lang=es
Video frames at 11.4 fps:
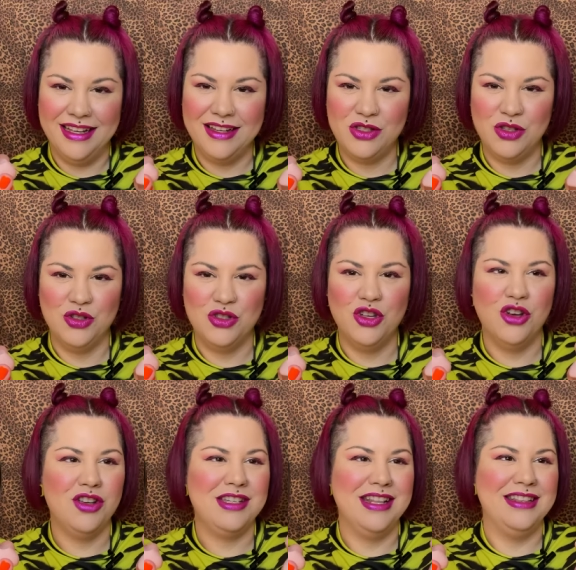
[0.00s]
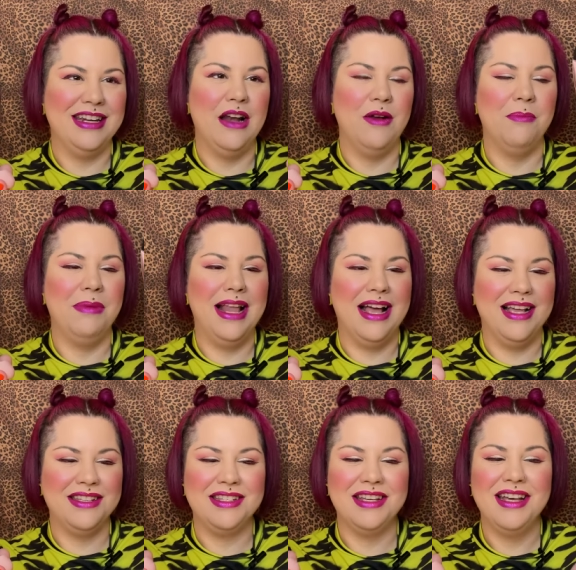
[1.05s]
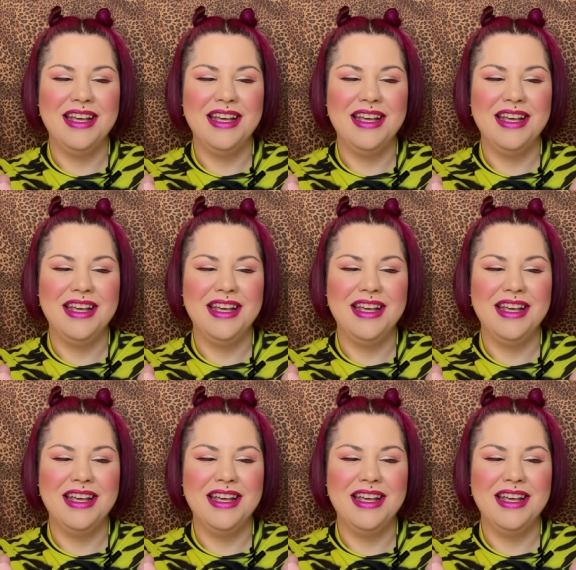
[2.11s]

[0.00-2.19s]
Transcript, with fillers: estos dos, entre el Blush